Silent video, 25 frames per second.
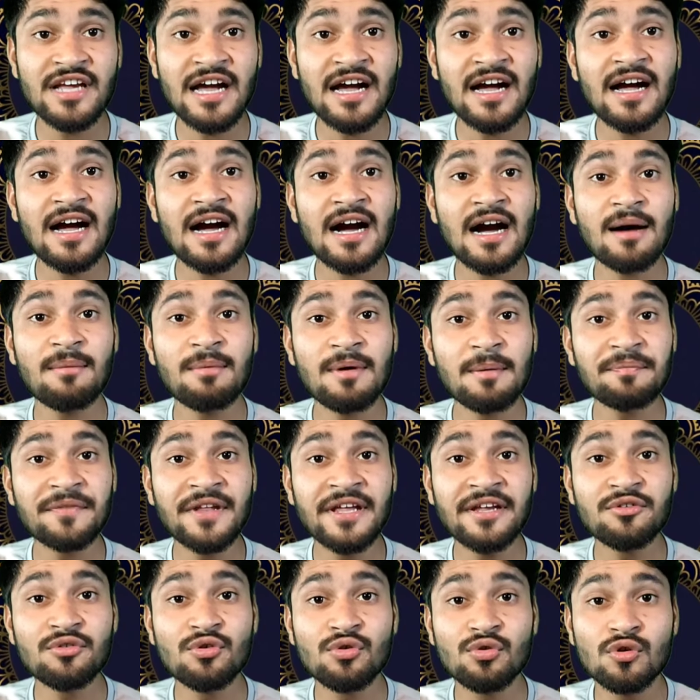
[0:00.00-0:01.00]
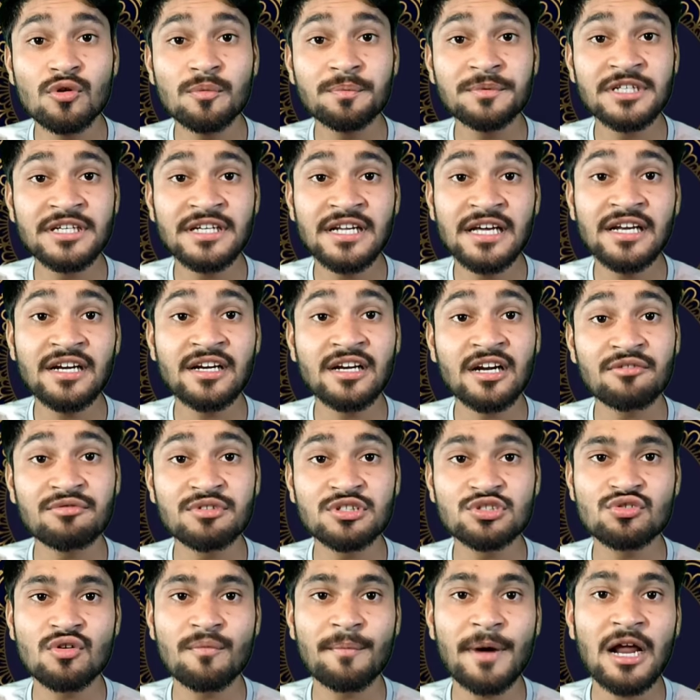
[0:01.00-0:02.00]
झा अब अपने यूट्यूब चैनल
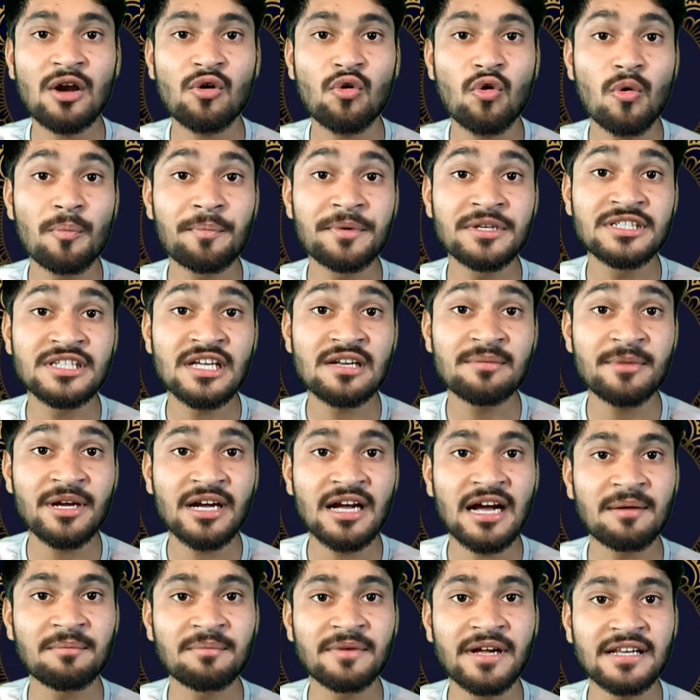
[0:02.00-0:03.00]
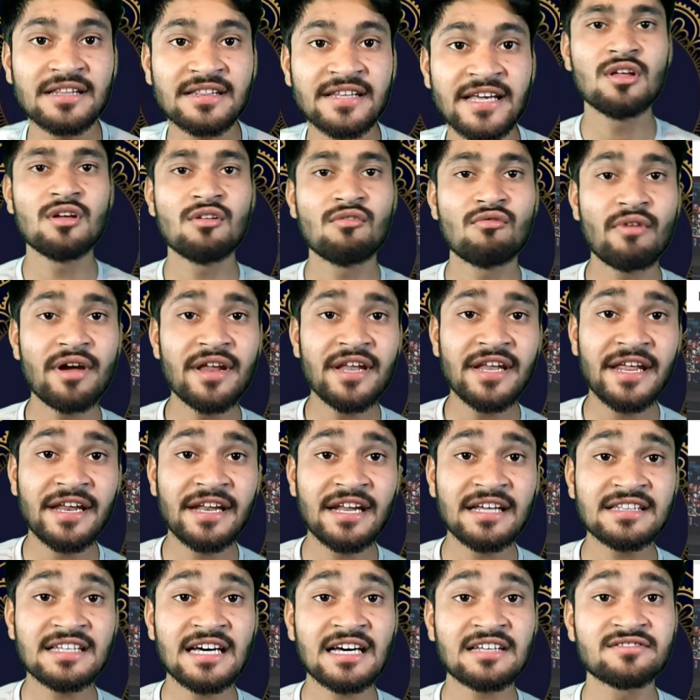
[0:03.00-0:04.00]
रवीश कुमार ऑफिशियल में काम करते हैं वही
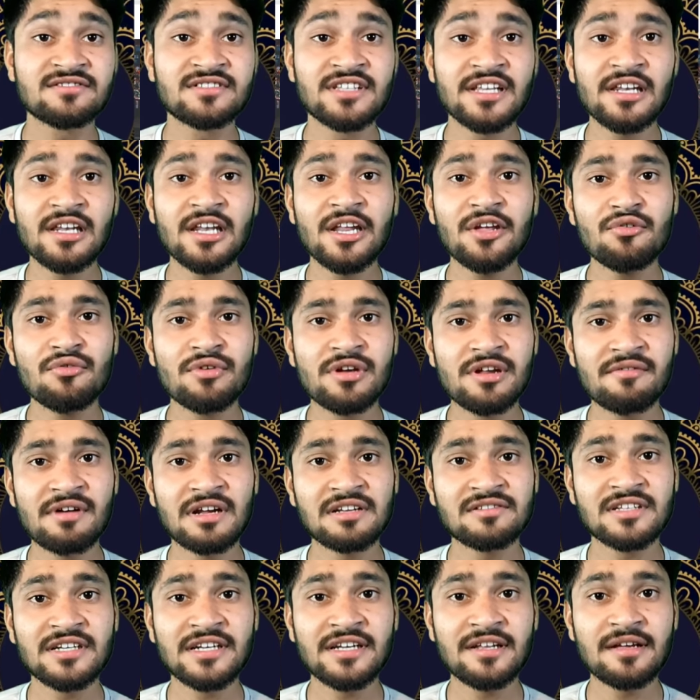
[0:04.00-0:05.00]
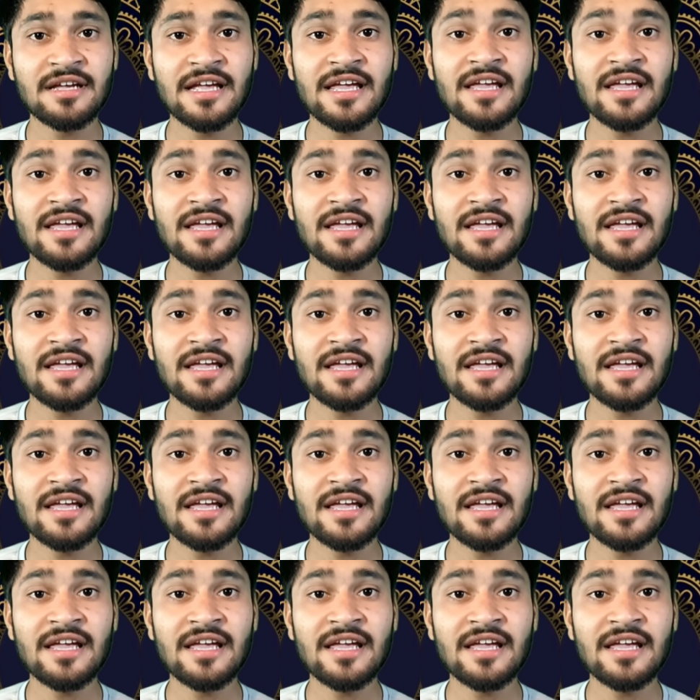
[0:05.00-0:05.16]
नैना दास दिल्ली यूनिवर्सिटी